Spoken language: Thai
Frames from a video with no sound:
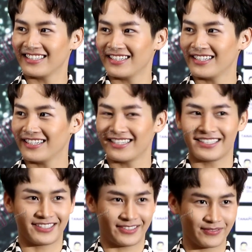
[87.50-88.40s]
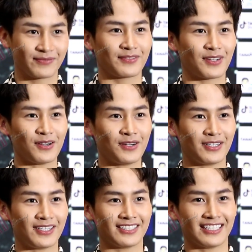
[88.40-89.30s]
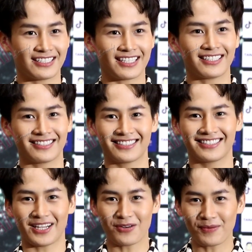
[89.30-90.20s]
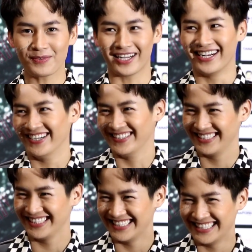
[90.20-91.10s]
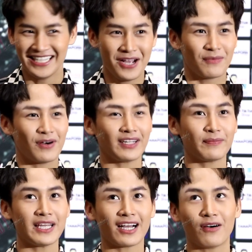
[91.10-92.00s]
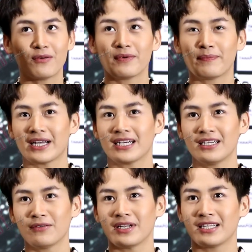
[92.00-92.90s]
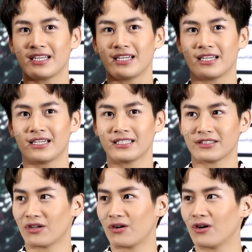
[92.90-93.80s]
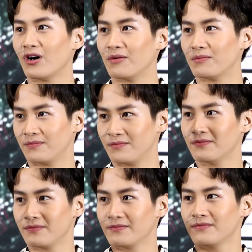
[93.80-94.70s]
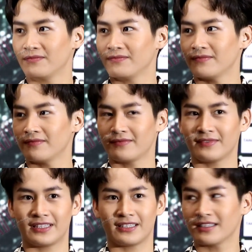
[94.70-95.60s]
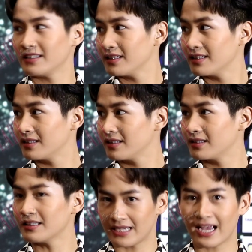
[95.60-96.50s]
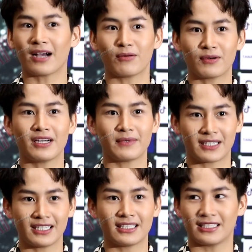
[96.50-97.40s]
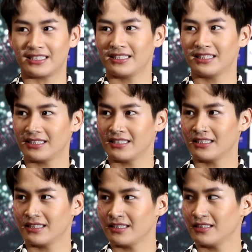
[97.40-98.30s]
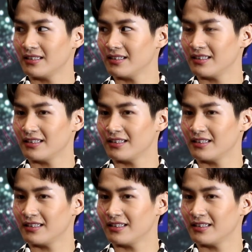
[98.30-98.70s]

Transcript: ใช่ไหมก็น่าจะได้ร่วมอยู่เพราะว่าพี่เขาไปขึ้นเวทีน่าจะสองรอบเคยคไปขึ้นใช่ครับผมเคยไปขึ้นแล้วพี่แววยังง